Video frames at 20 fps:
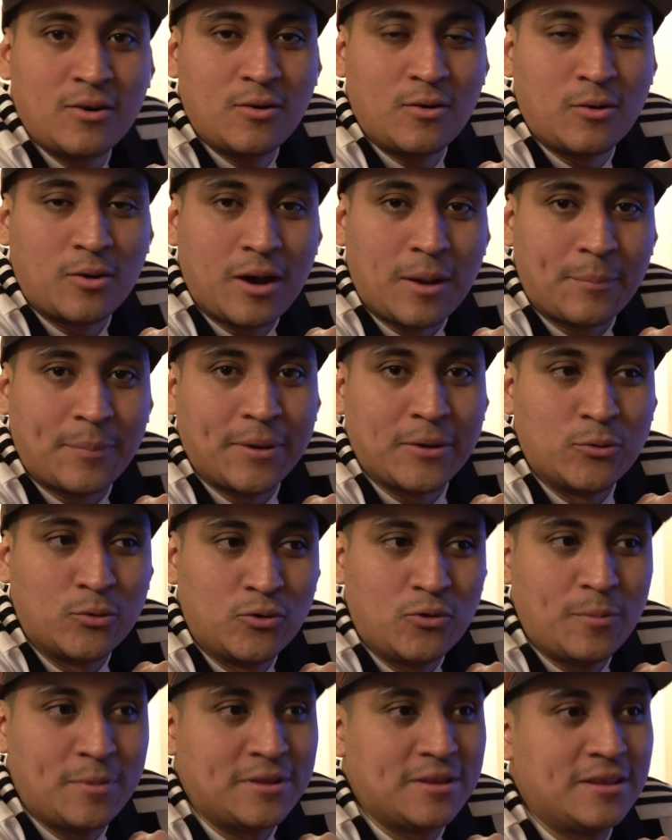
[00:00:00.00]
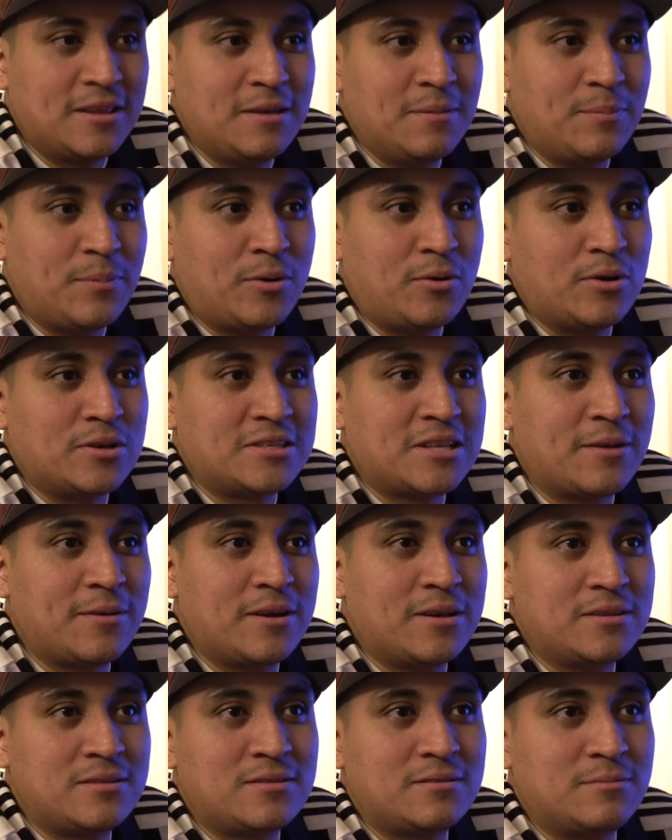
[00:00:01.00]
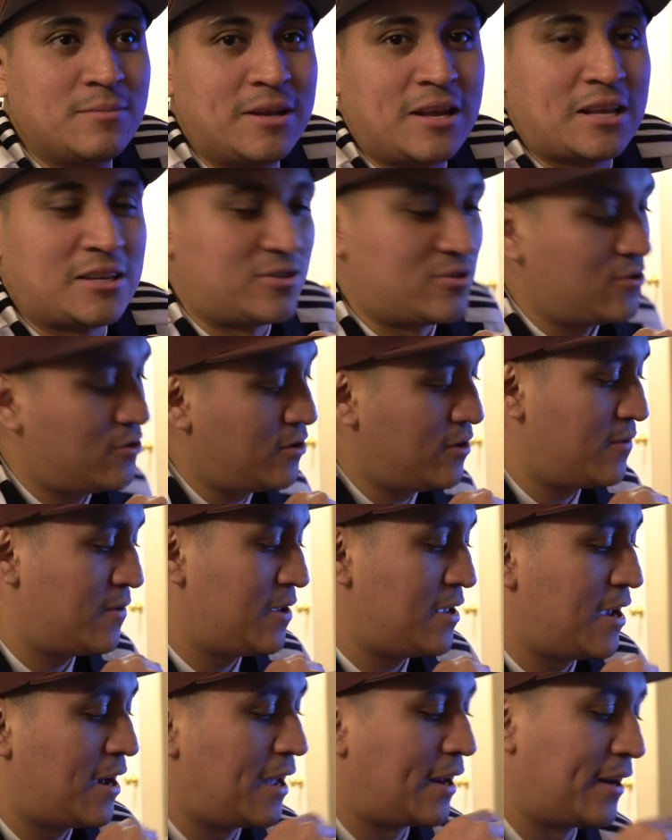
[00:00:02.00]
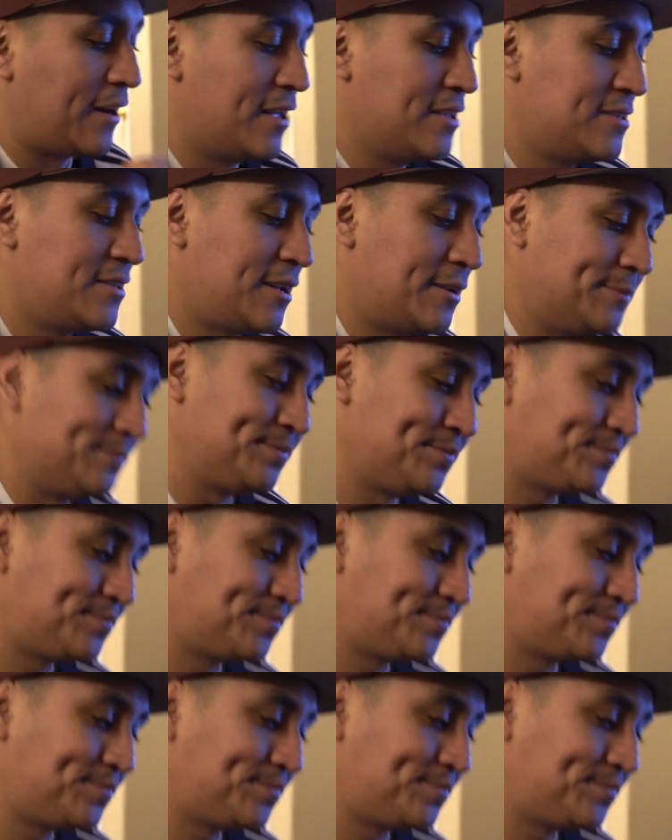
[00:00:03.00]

o la P1, ¿me entienden? Pero esta vez me nació y, agarré esta.